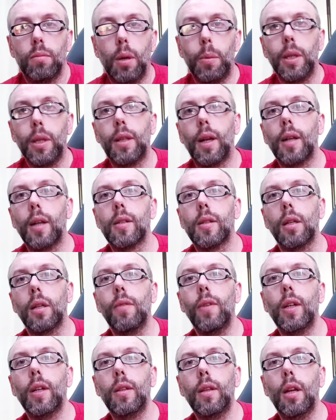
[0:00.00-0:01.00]
me mi interessa
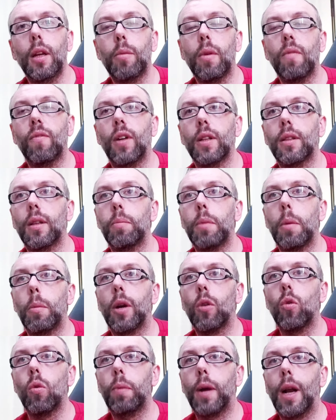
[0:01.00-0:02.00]
divertirmi, infatti abbiamo
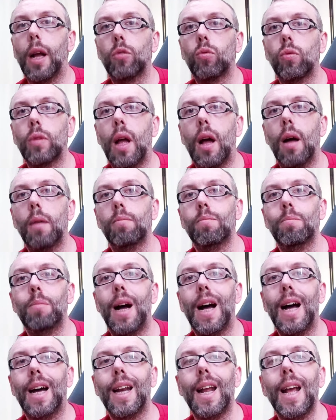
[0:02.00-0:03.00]
recuperato una
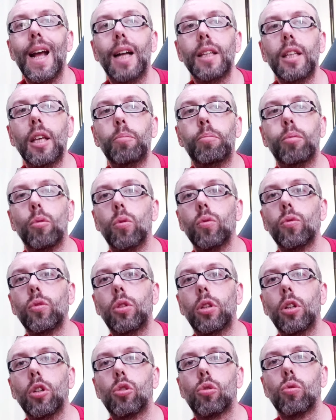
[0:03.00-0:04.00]
marea di
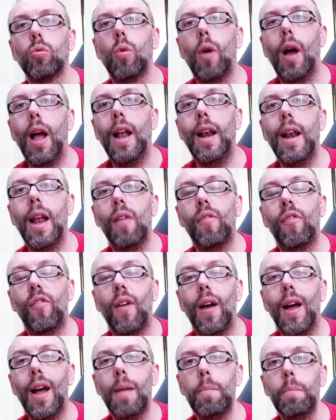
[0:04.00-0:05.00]
punti su
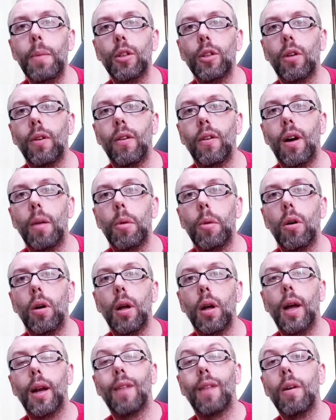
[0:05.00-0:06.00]
LFM dove
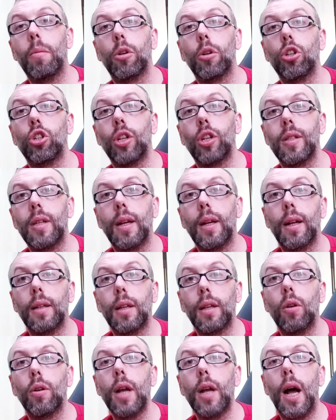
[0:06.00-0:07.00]
avevamo, eravamo riscesi in
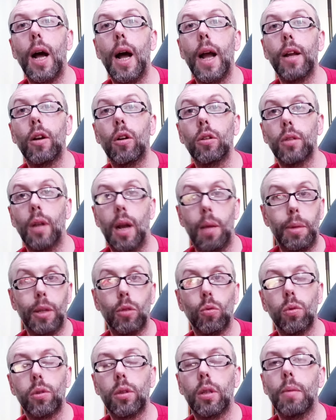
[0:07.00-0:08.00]
categoria Iron, la
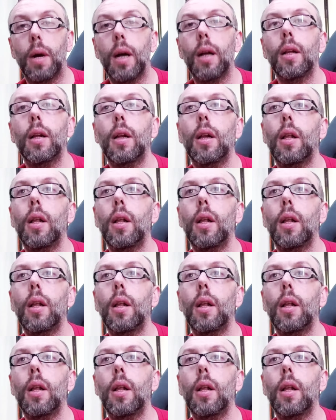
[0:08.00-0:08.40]
penultima,